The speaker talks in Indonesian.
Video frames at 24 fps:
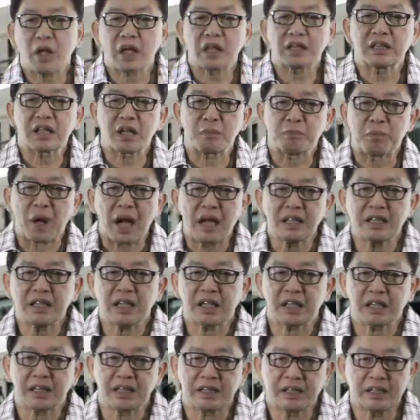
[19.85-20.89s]
suara
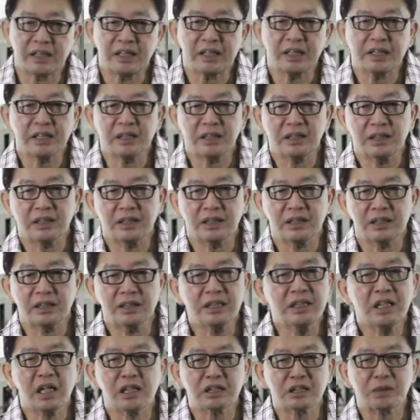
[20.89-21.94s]
terbanyak ini
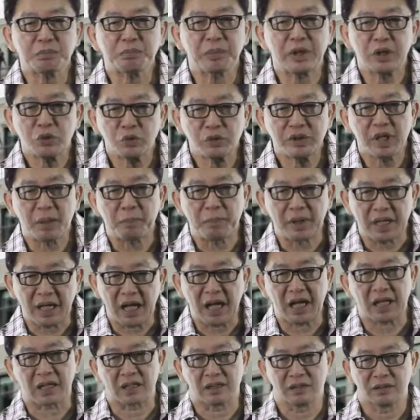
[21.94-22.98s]
tidak sepenuhnya
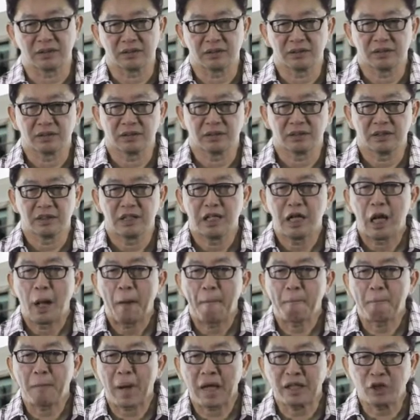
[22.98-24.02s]
benar.
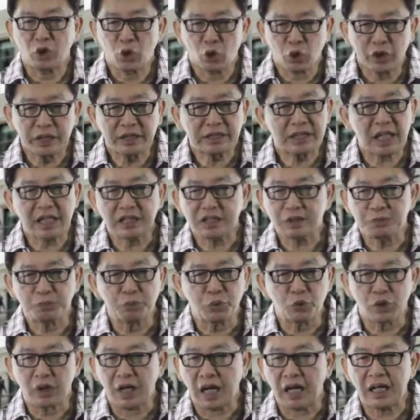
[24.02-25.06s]
Mayoritas
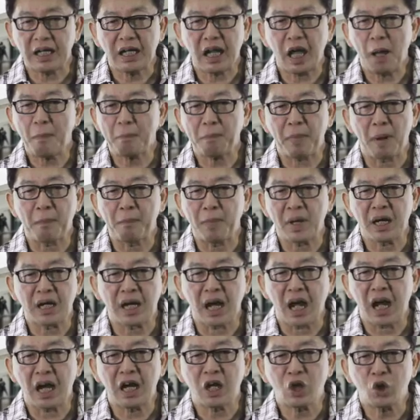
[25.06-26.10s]
bukanlah
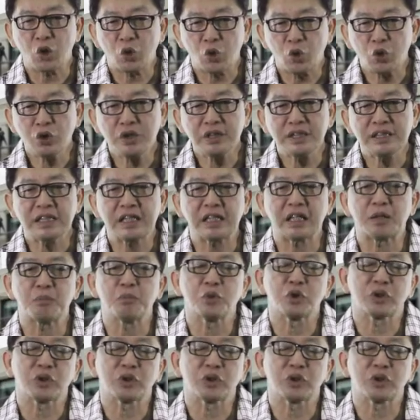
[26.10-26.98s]
pemegang kunci